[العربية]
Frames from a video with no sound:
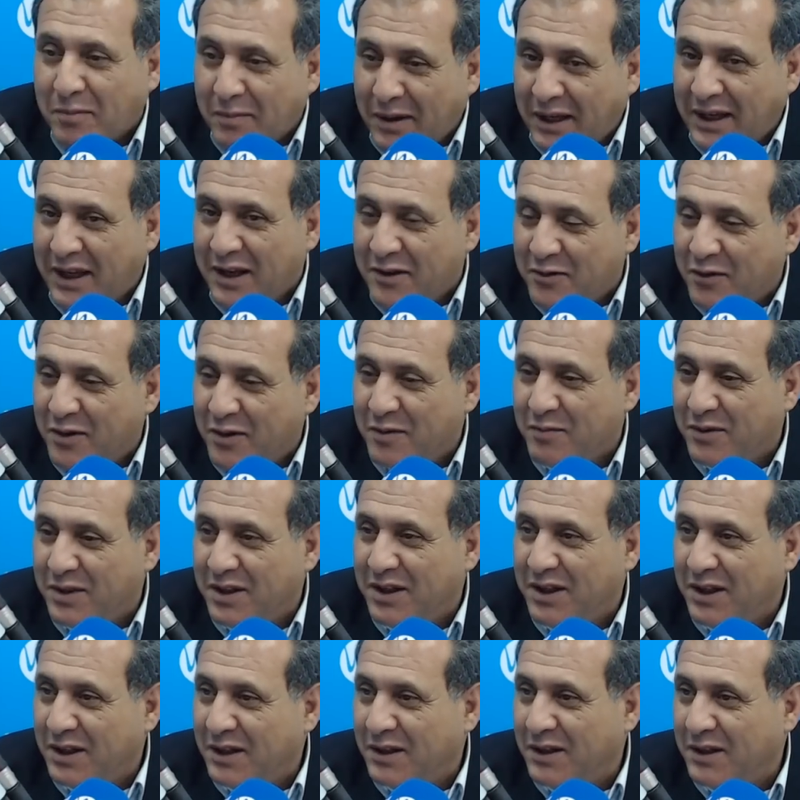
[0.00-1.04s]
معناها
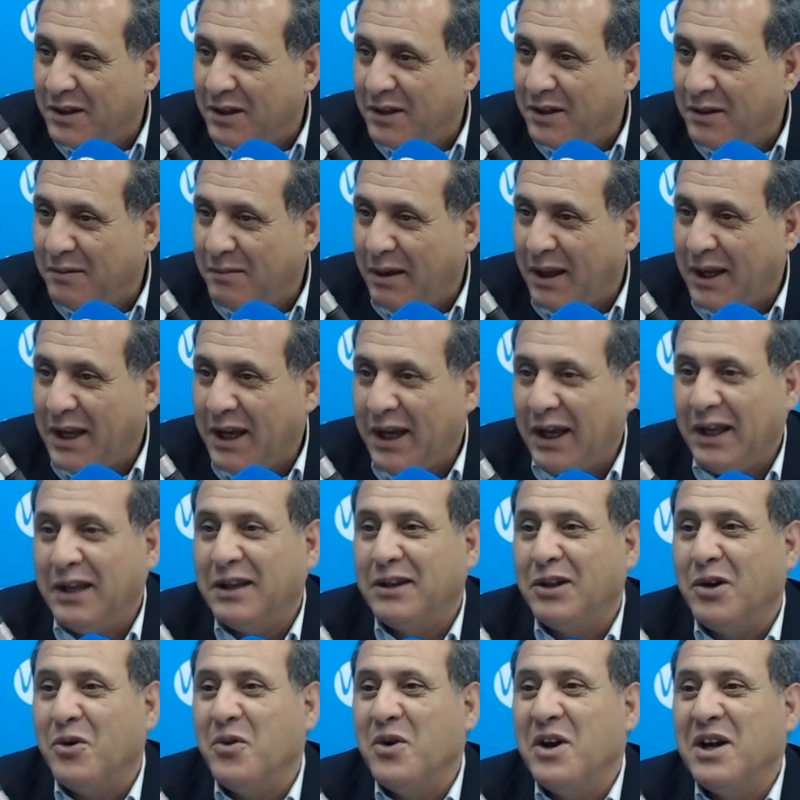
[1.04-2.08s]
فهمتني آه، معناها احنا
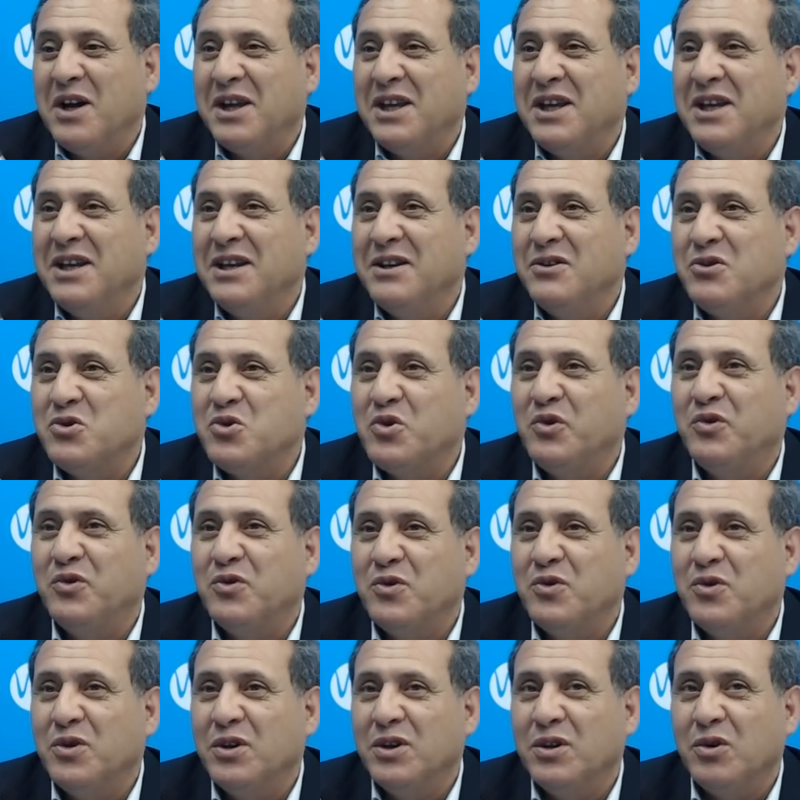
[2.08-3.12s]
توا كي
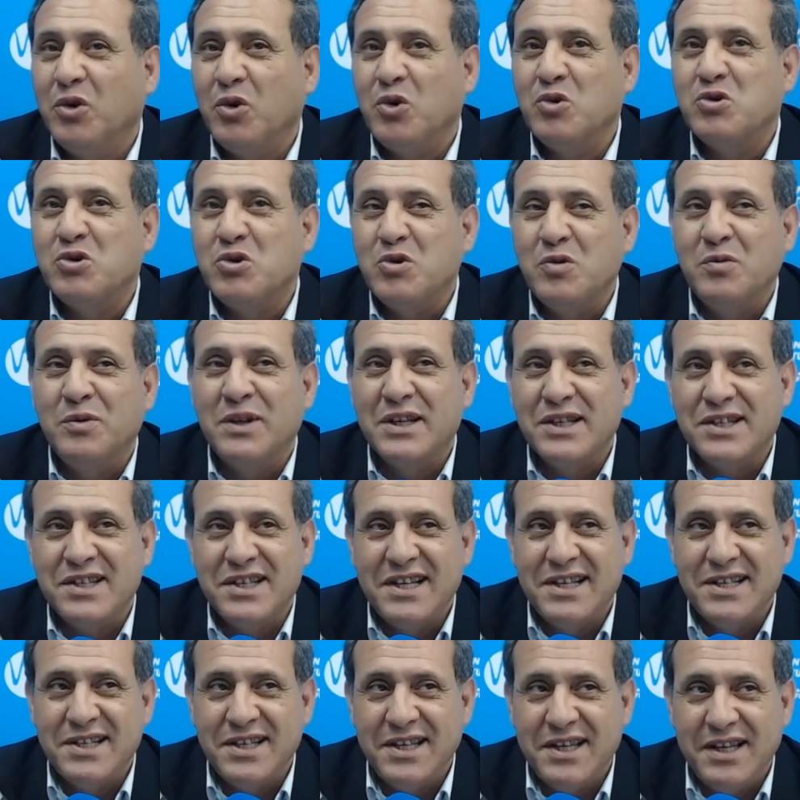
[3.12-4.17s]
نشوفوا خصومنا
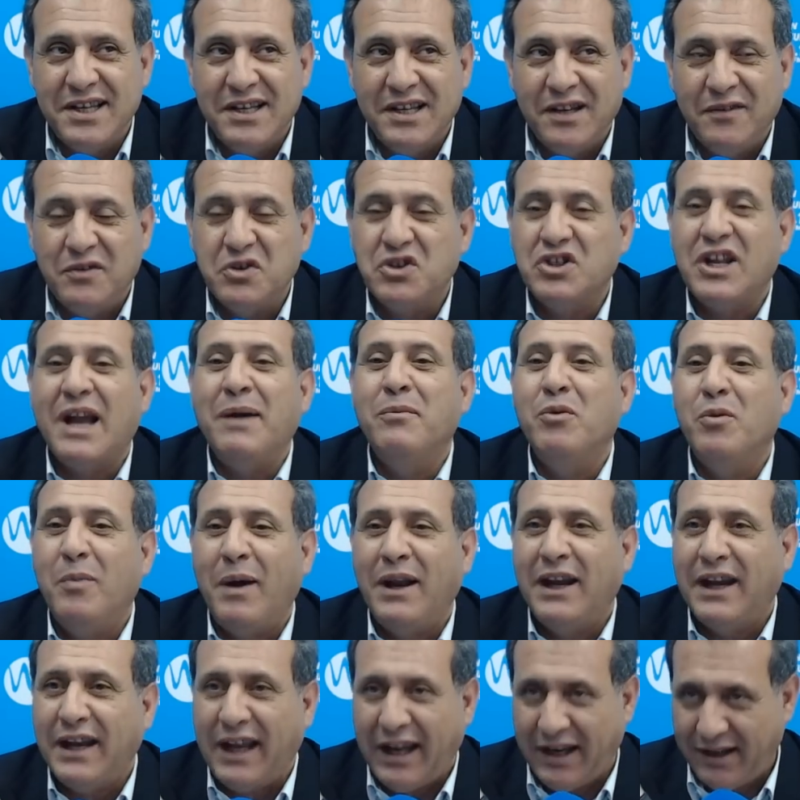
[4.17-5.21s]
السياسيين كيفاش تعاملوا
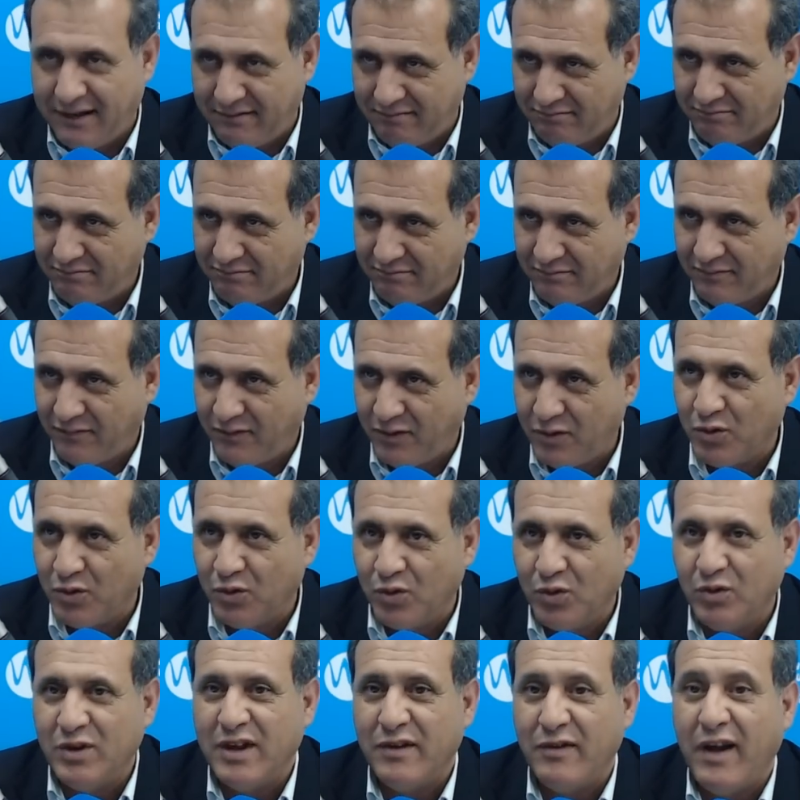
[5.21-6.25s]
معنا نحن في
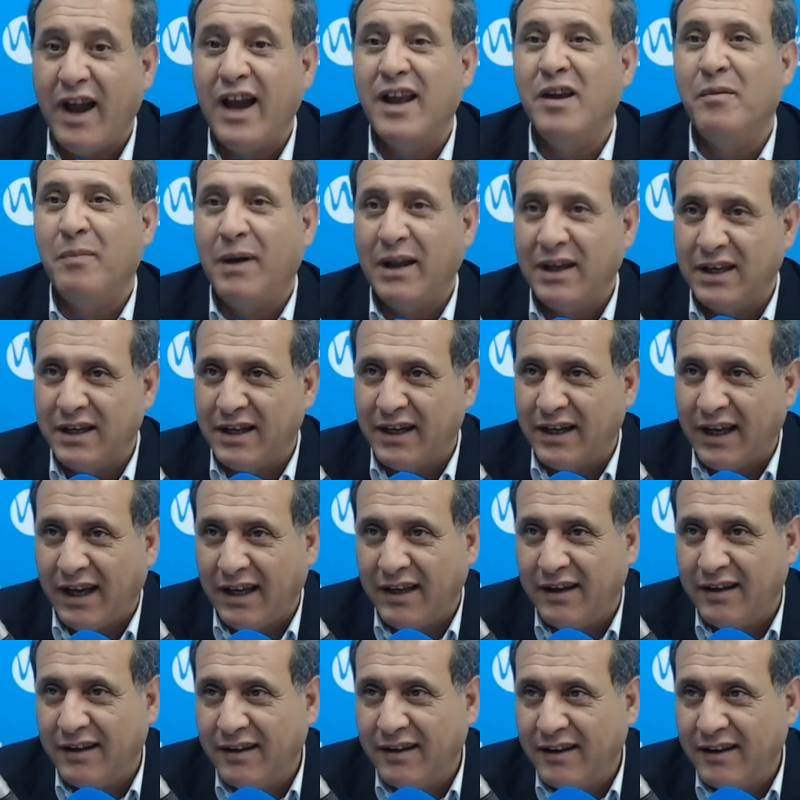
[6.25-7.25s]
ردود افعالهم علينا نحن